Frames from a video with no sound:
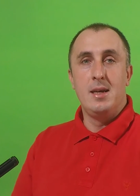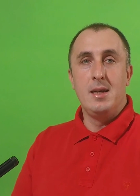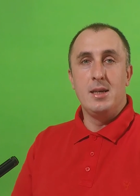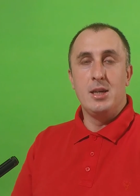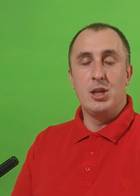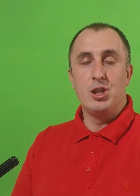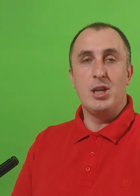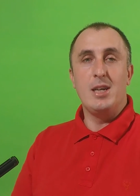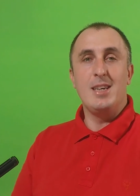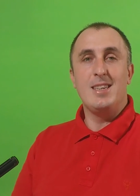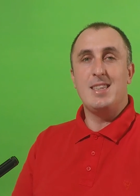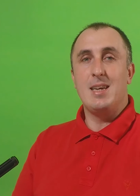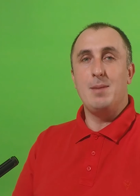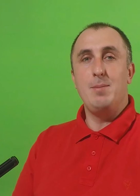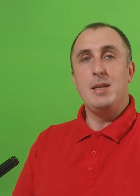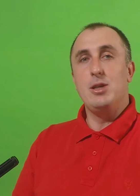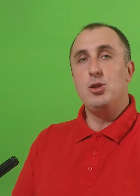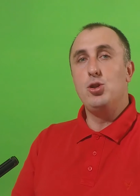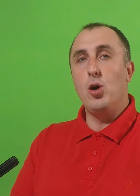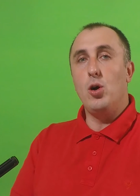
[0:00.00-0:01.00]
Jeżeli
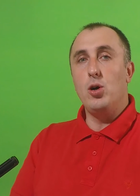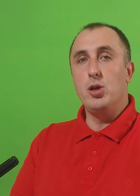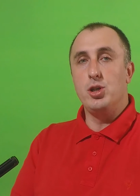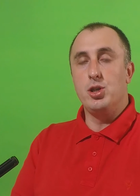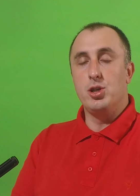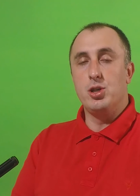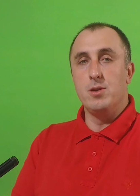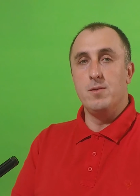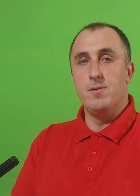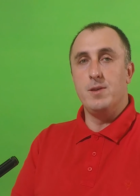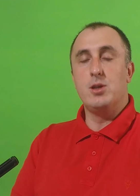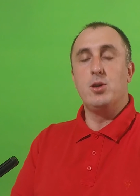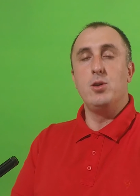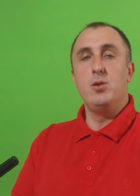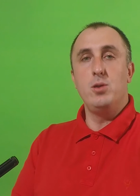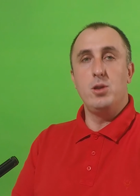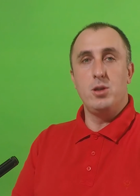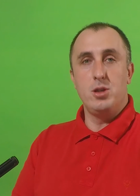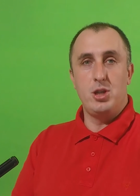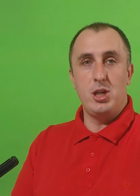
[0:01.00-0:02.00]
chcemy dojść
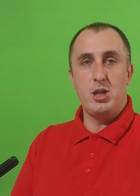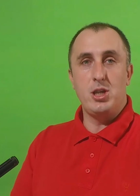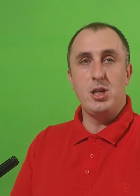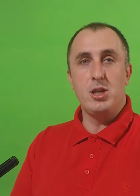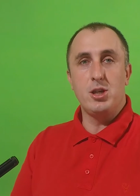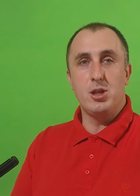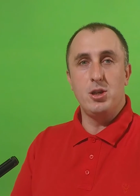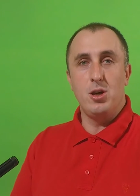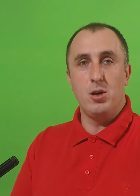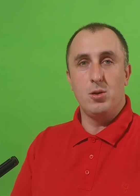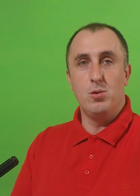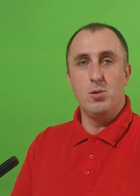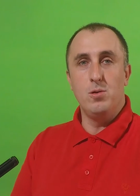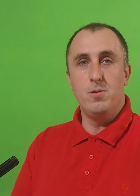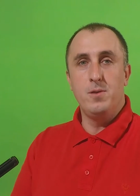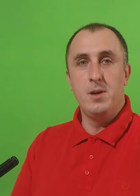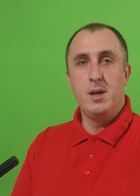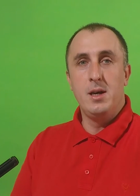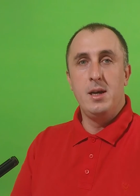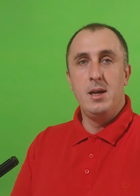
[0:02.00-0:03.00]
wykonując 10
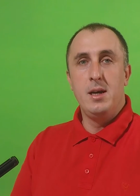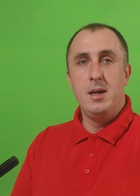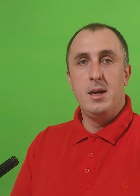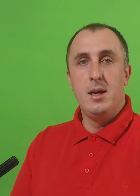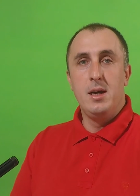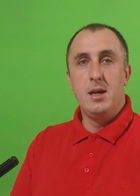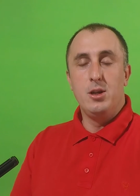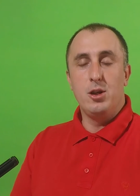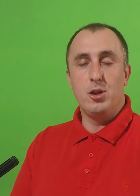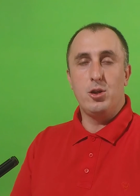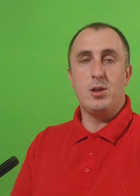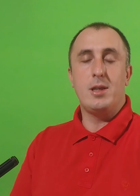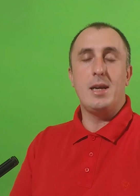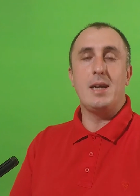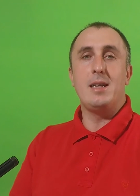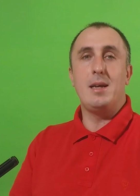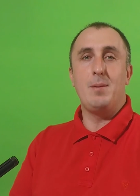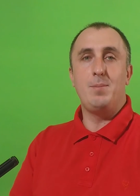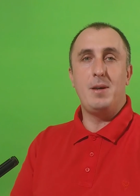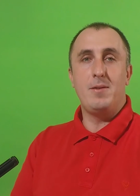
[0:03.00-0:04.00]
kroków, no to
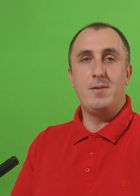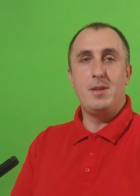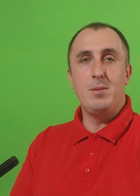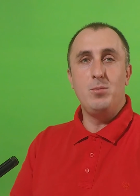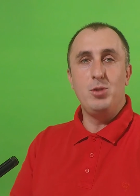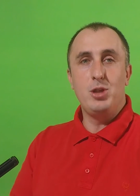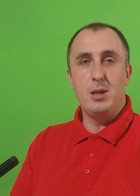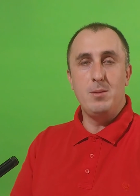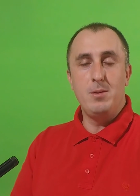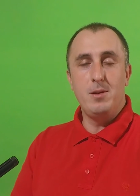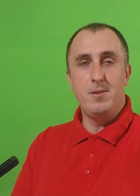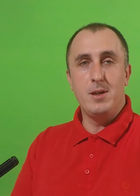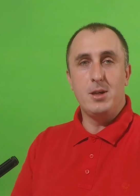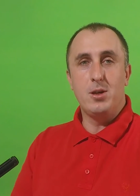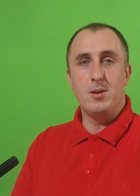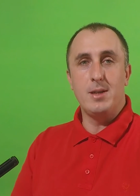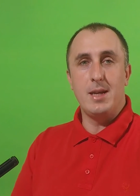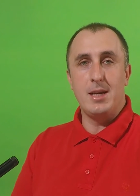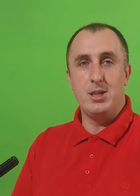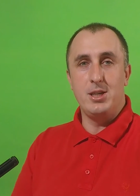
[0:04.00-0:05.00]
tak naprawdę musimy
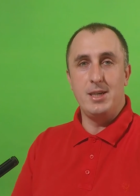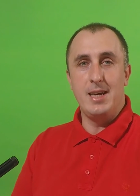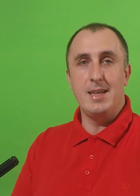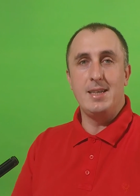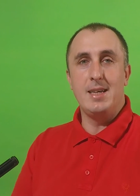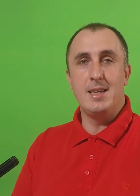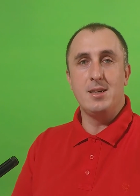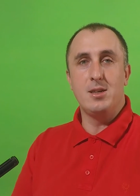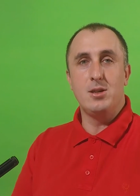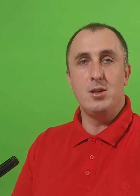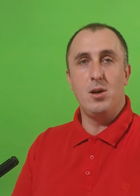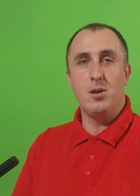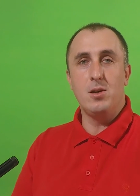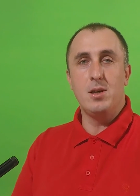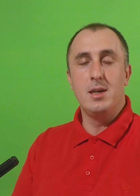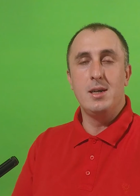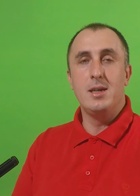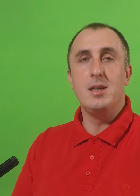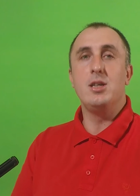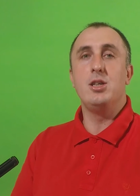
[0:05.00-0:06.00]
wykonać jeden
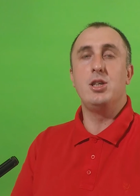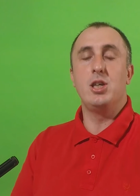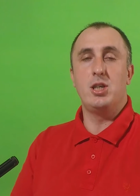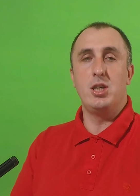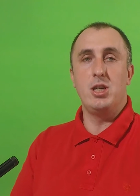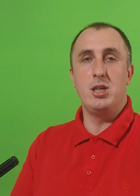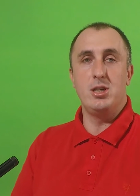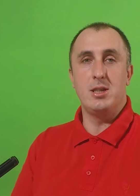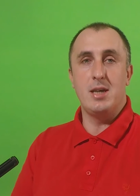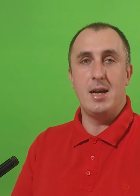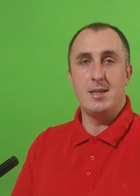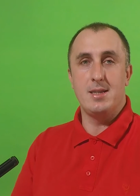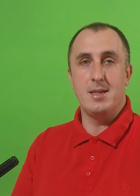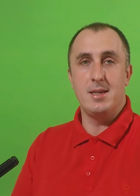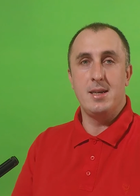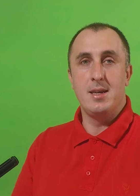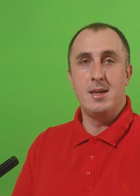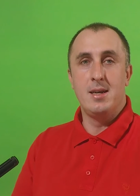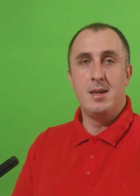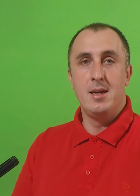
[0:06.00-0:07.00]
krok 10 razy.
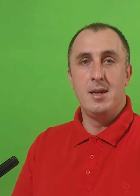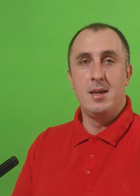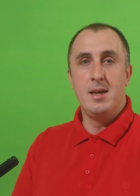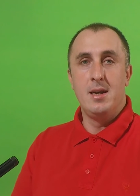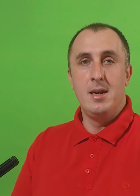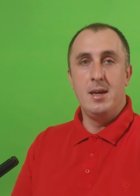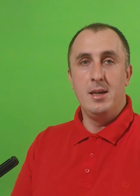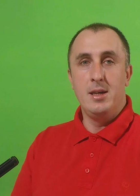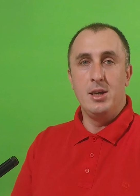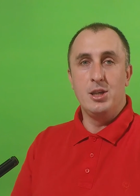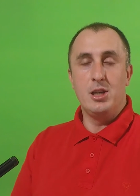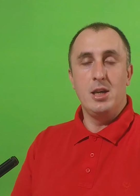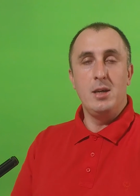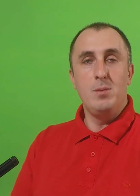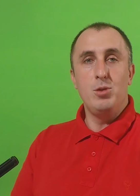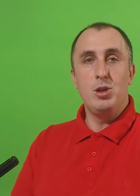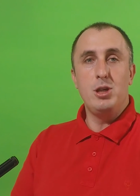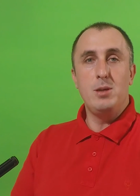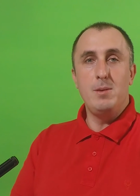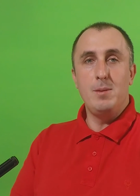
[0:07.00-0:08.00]
Jeżeli
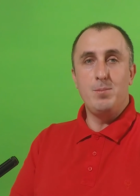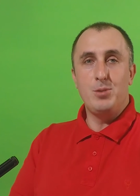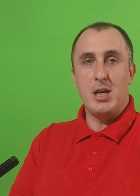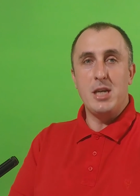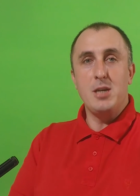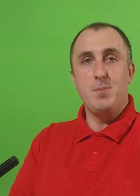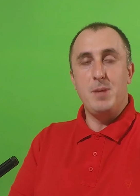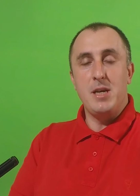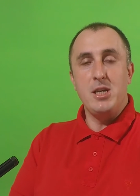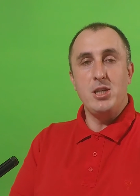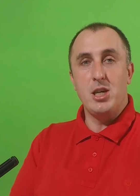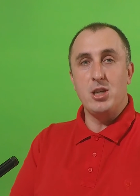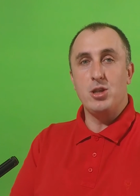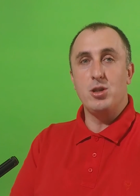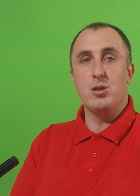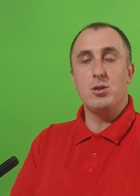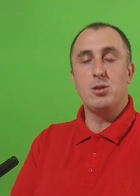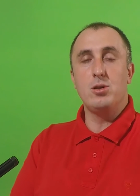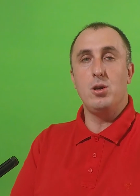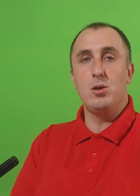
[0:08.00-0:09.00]
musimy przejść
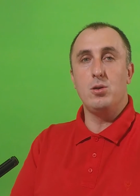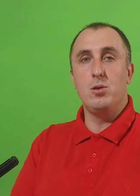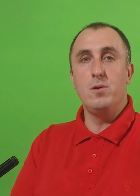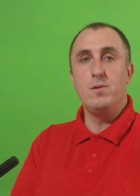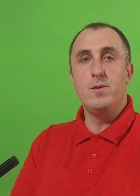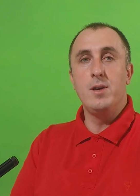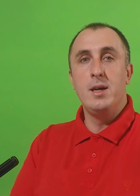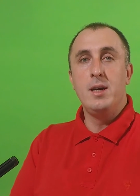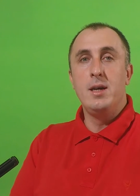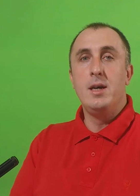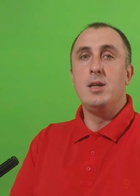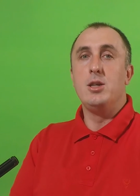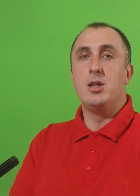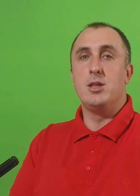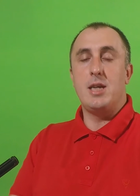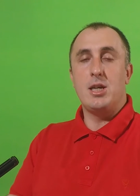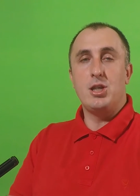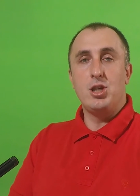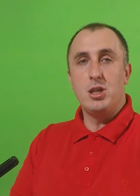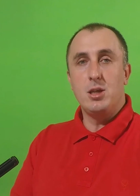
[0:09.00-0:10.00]
50 kroków, to
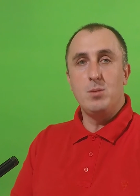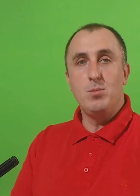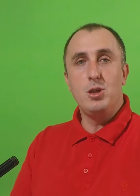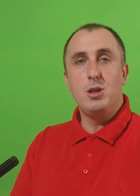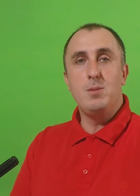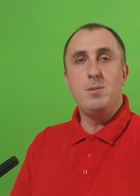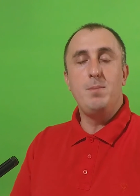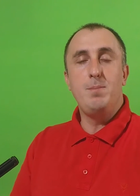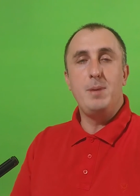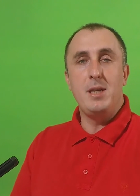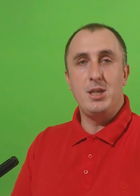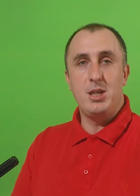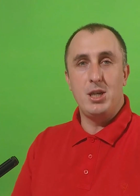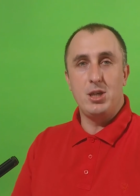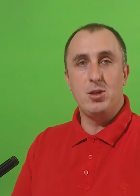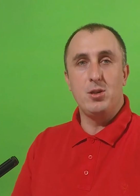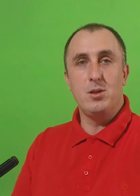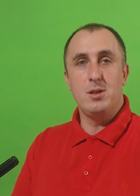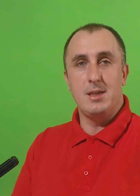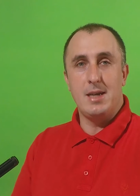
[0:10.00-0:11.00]
znaczy, że musimy
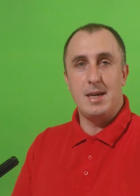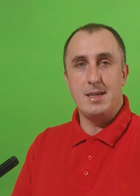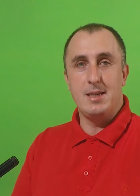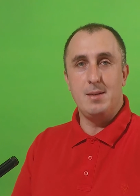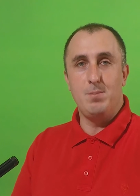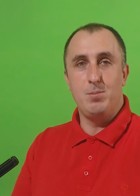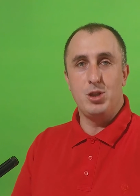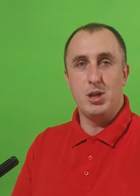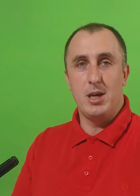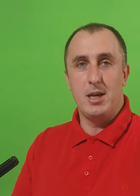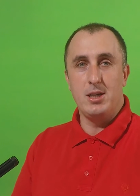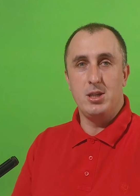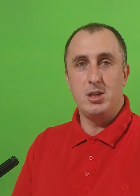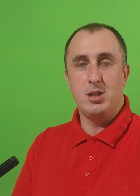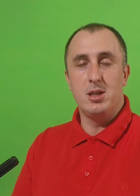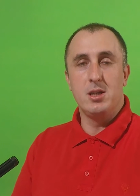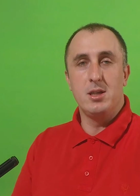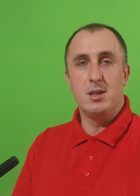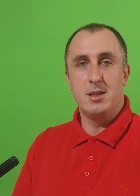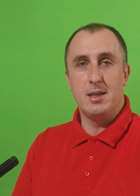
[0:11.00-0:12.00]
50 razy
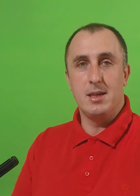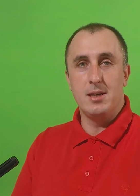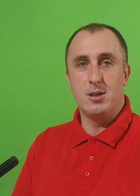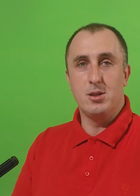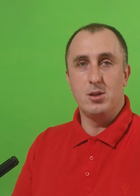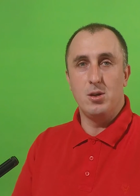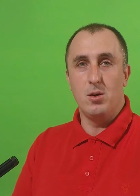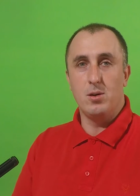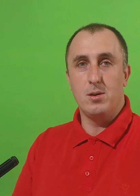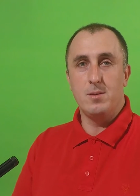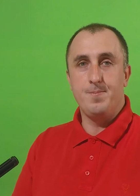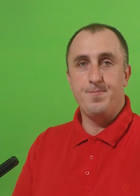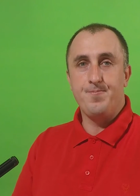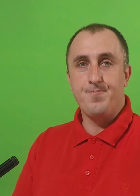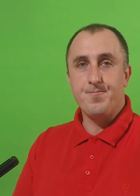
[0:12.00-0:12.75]
przejść ten krok.